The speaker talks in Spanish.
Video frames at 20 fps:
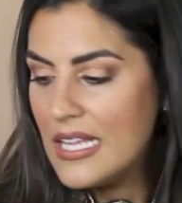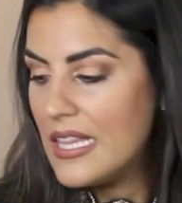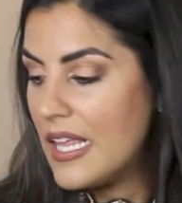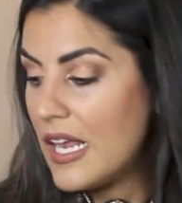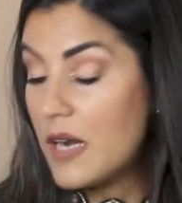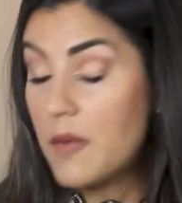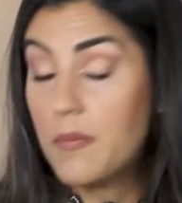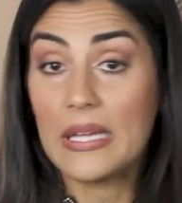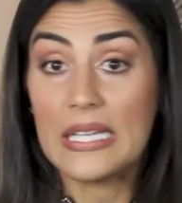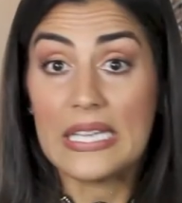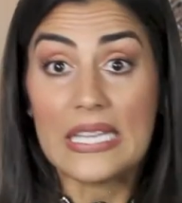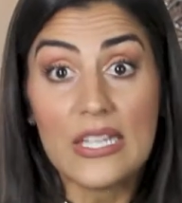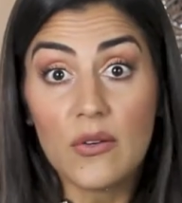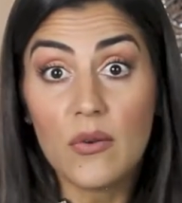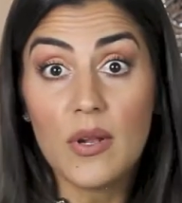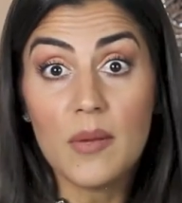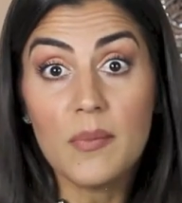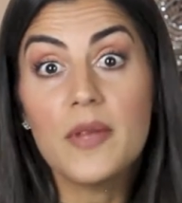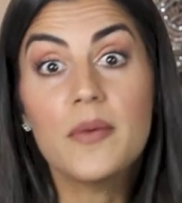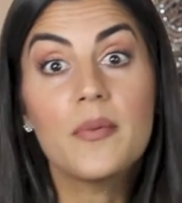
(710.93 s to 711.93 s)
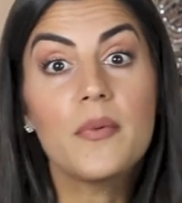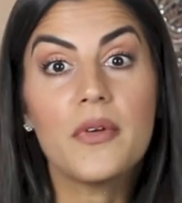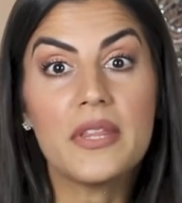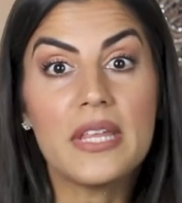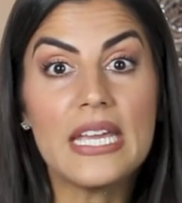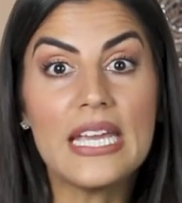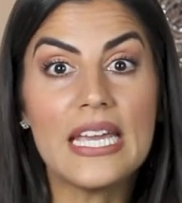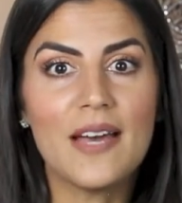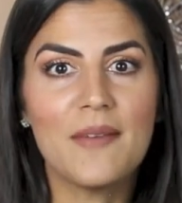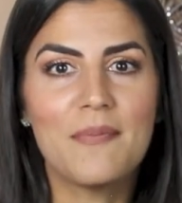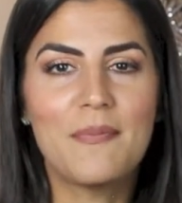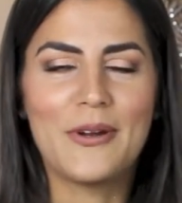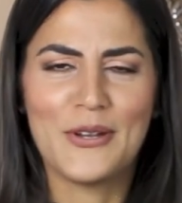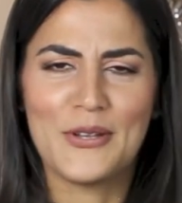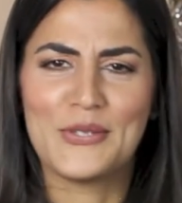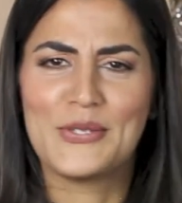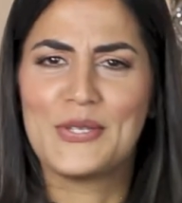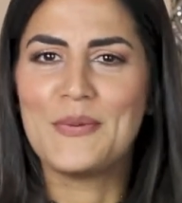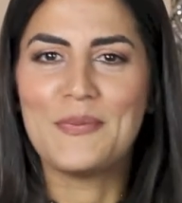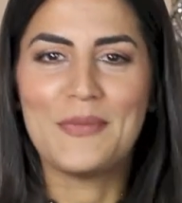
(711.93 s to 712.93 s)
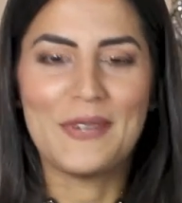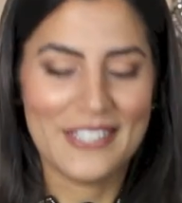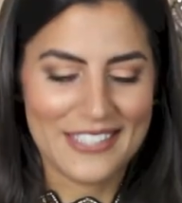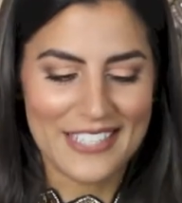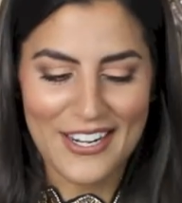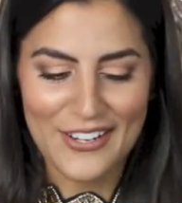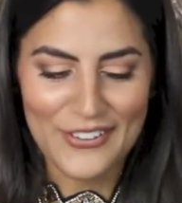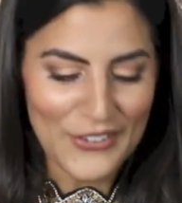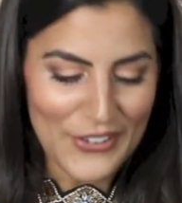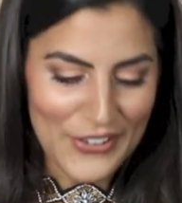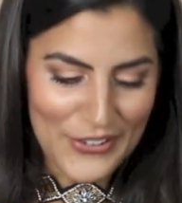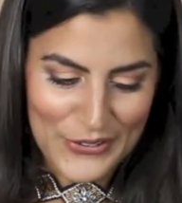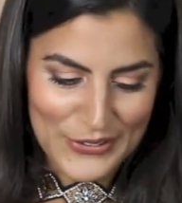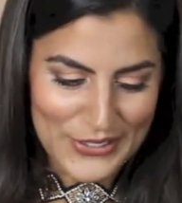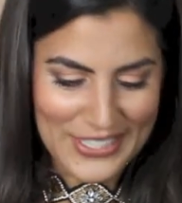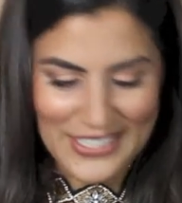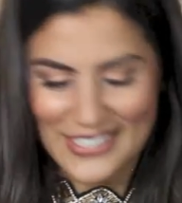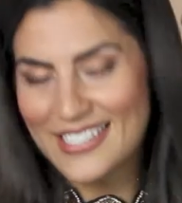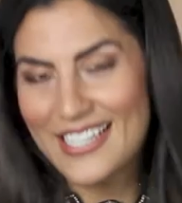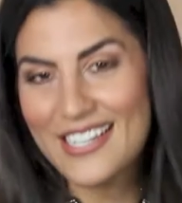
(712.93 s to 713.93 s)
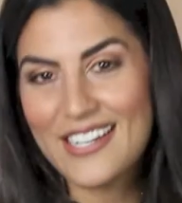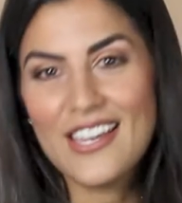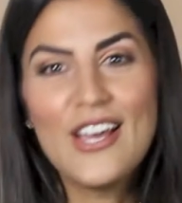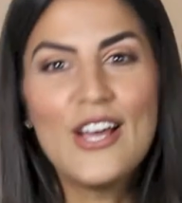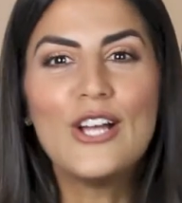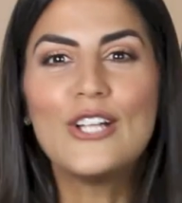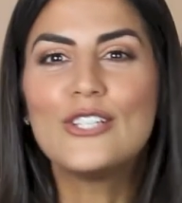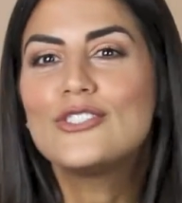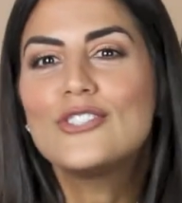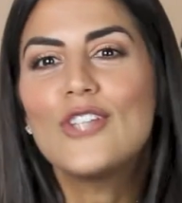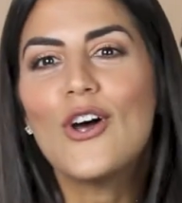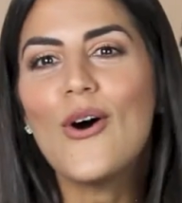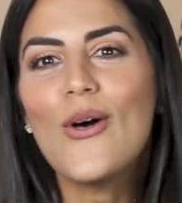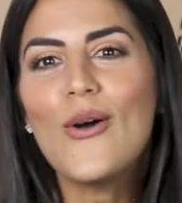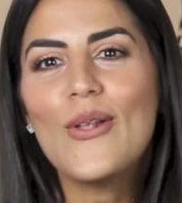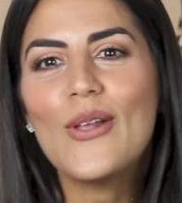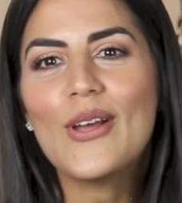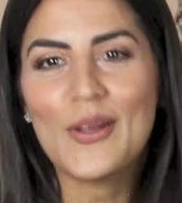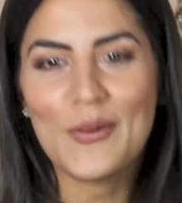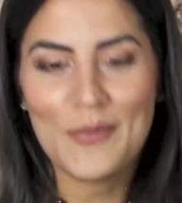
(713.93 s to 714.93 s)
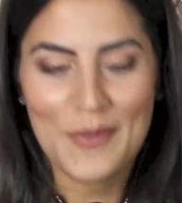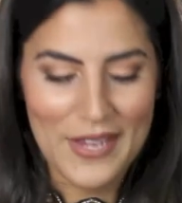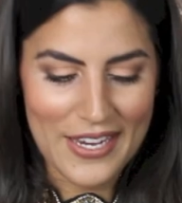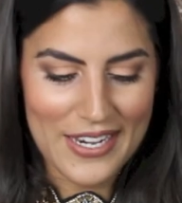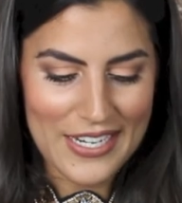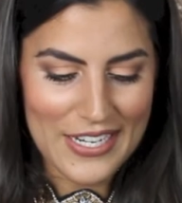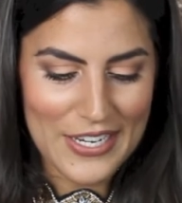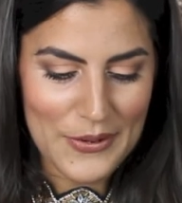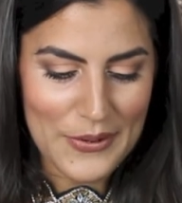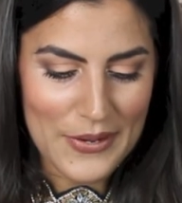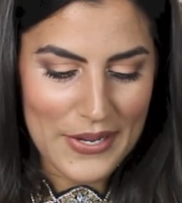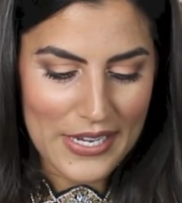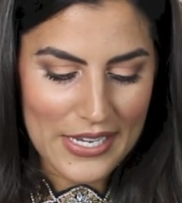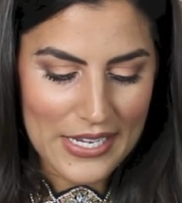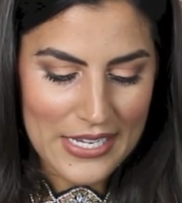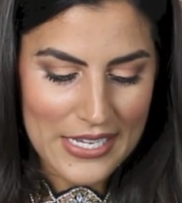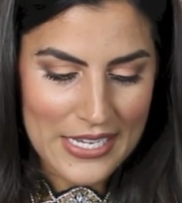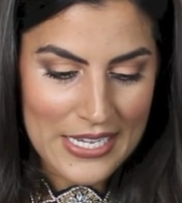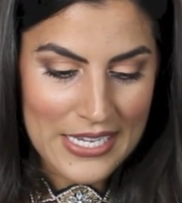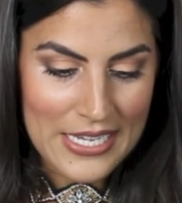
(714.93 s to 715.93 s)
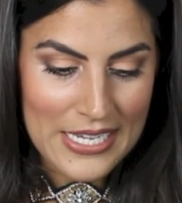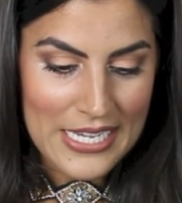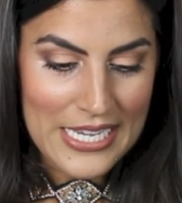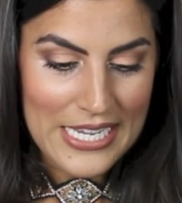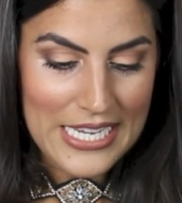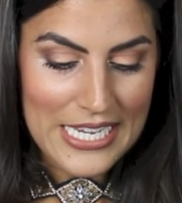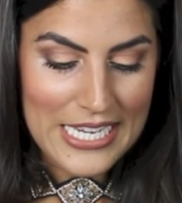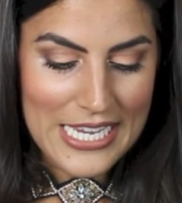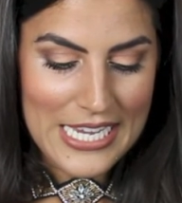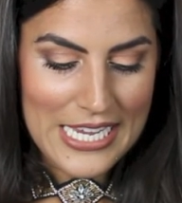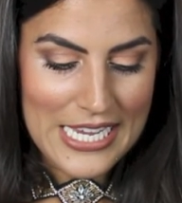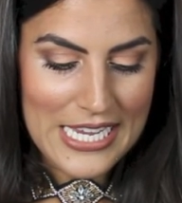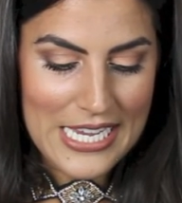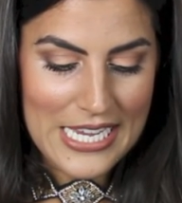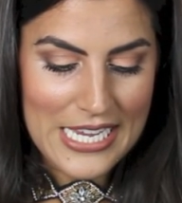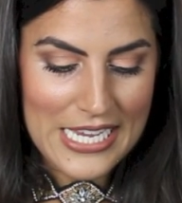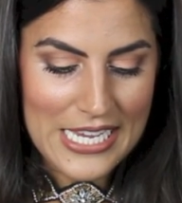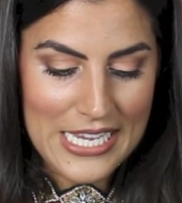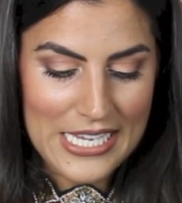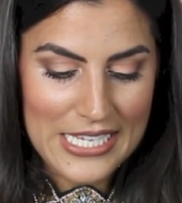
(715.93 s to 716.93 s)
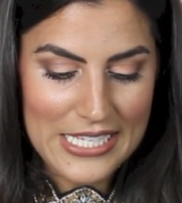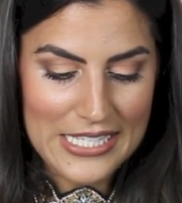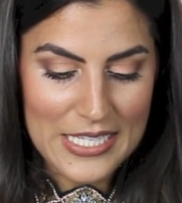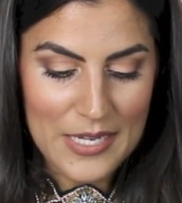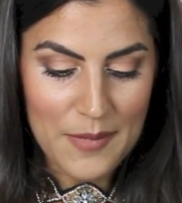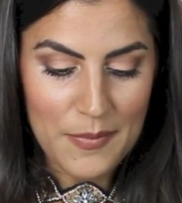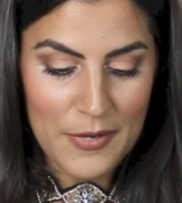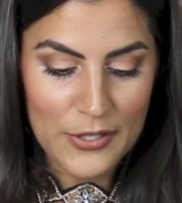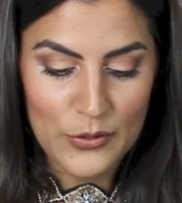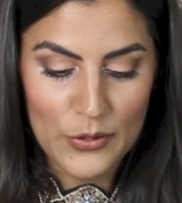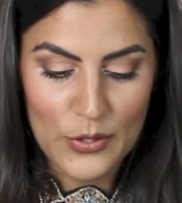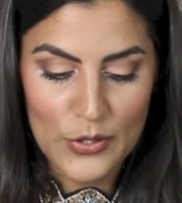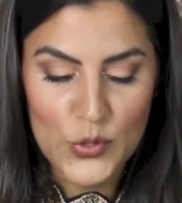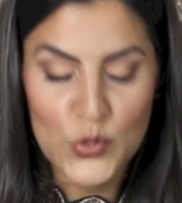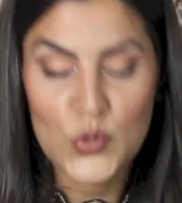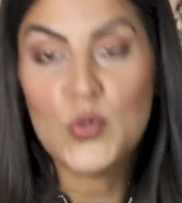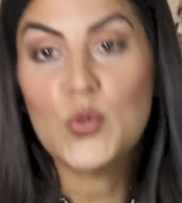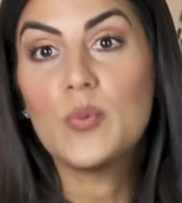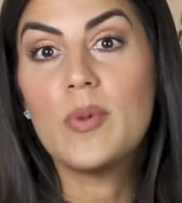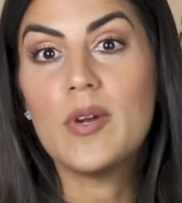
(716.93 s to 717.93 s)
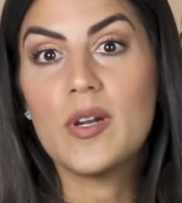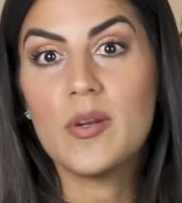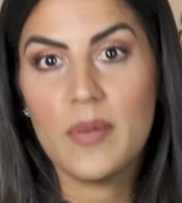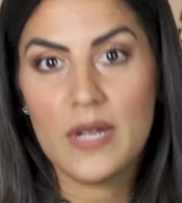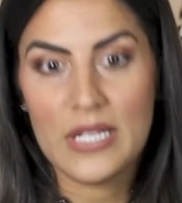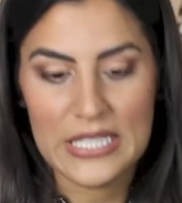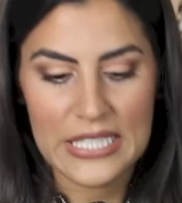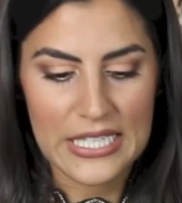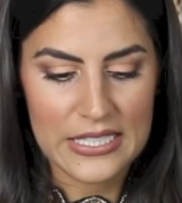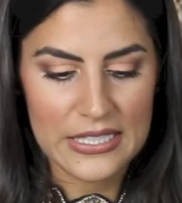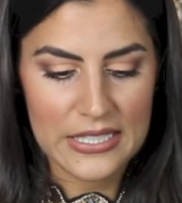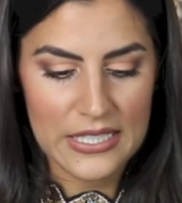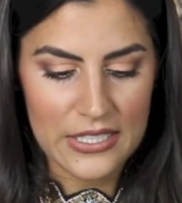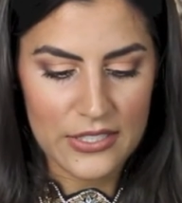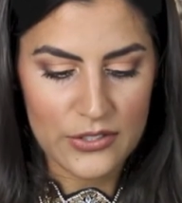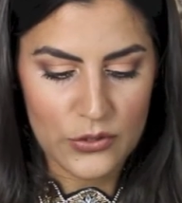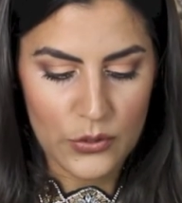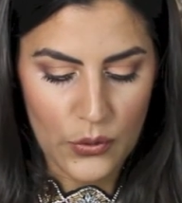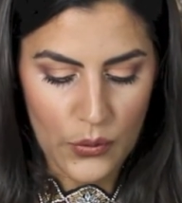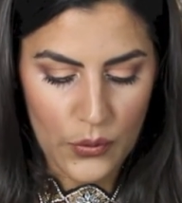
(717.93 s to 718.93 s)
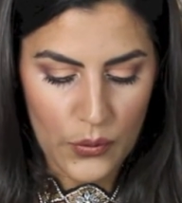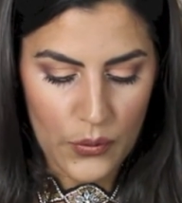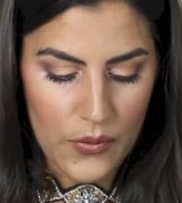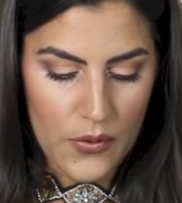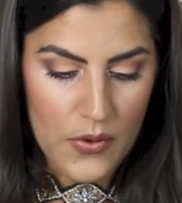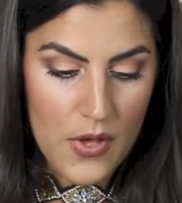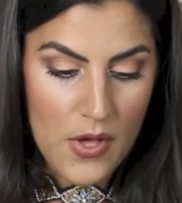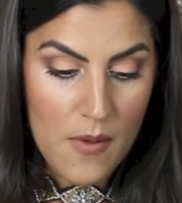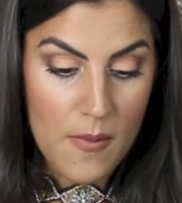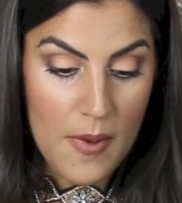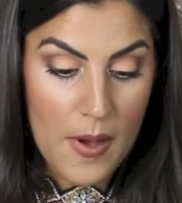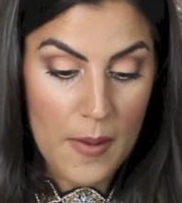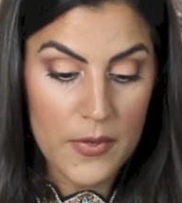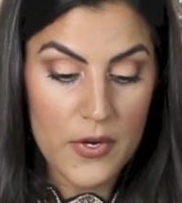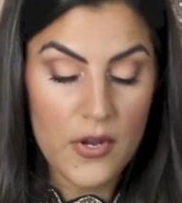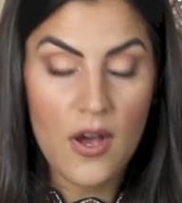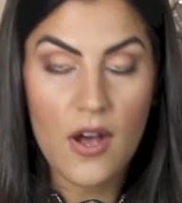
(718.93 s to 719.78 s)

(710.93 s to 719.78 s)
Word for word: De repente no el mismo día, pero siempre trato de contestar todo lo que me escriben y siempre estoy súper pendiente de todo. Vámonos